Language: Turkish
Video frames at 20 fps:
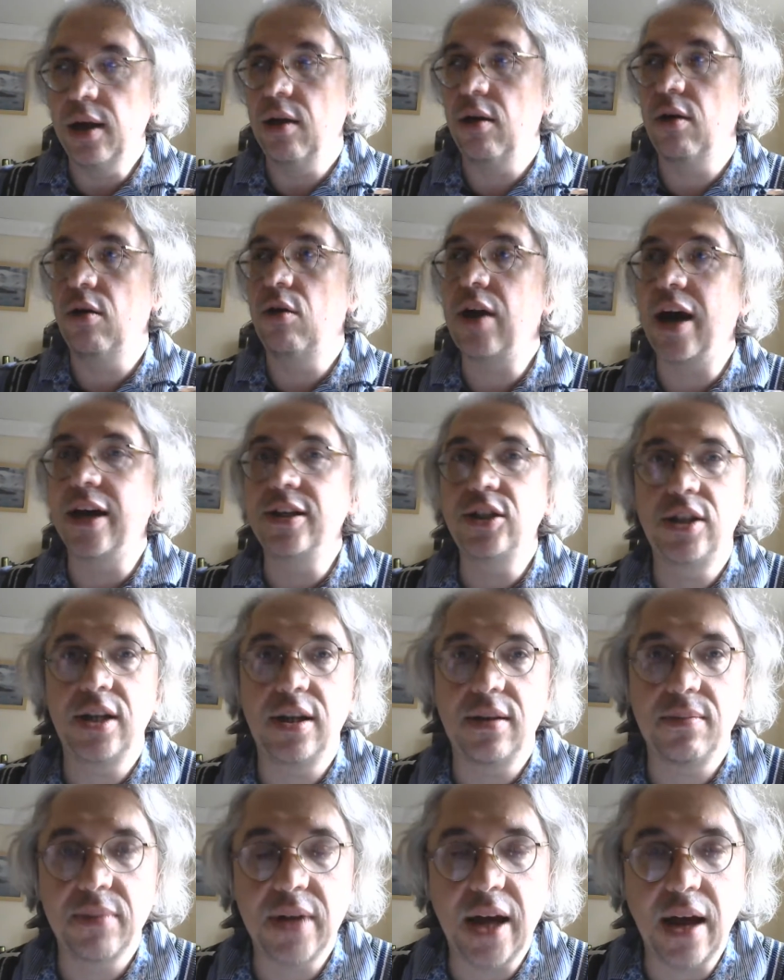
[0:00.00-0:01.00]

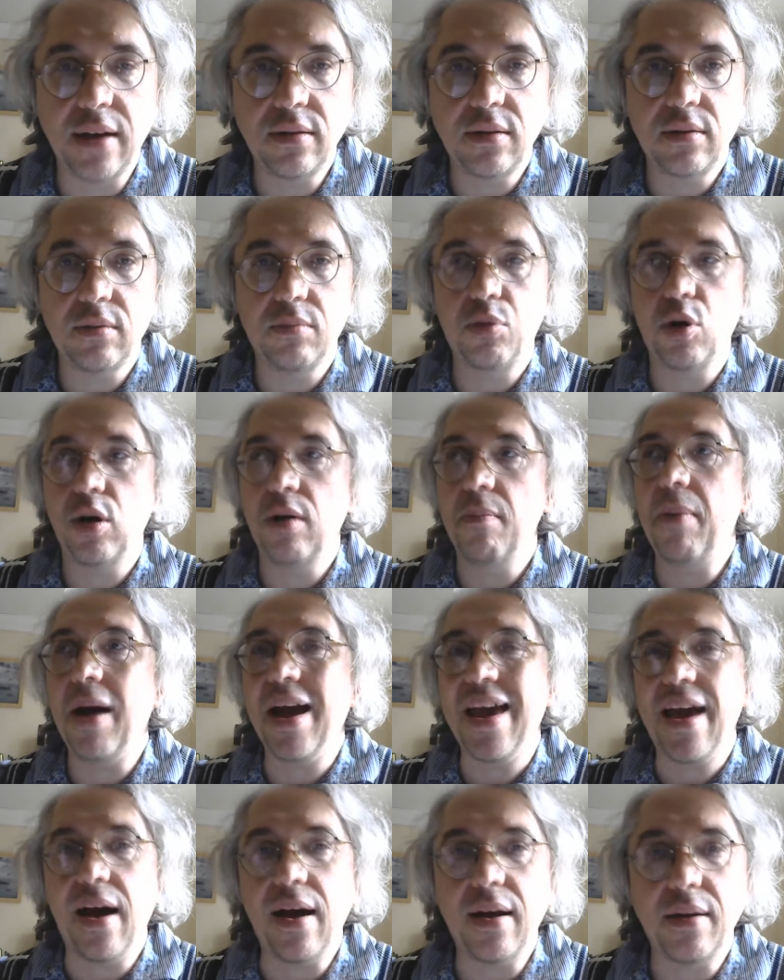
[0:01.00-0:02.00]
Öğrencilerimden böyle
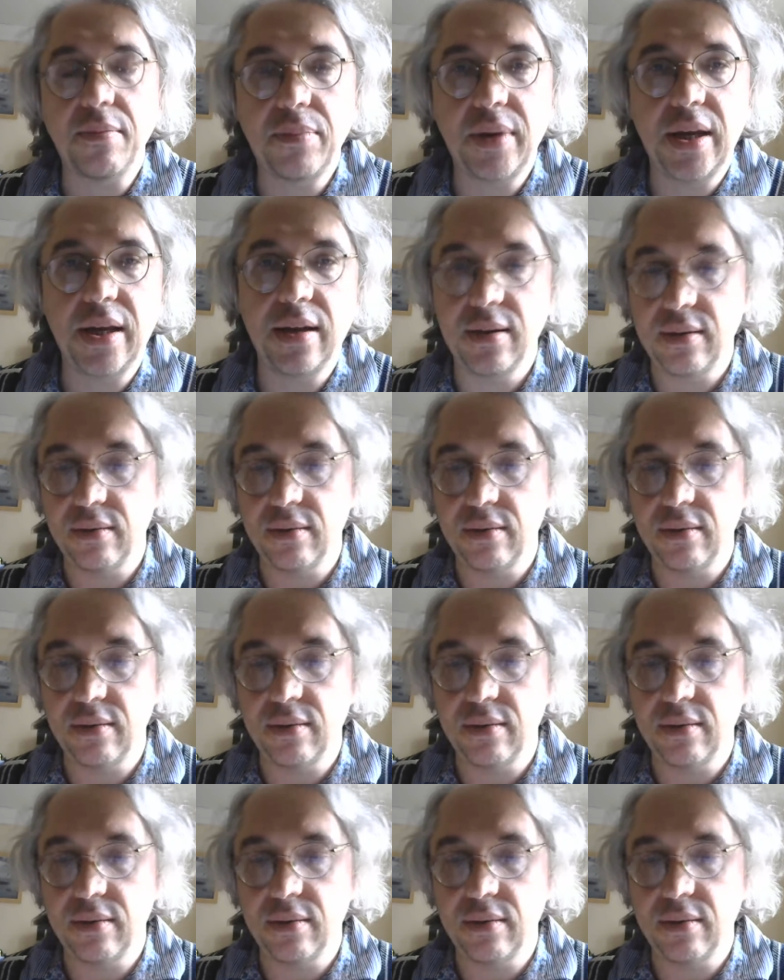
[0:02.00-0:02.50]
bayağı bir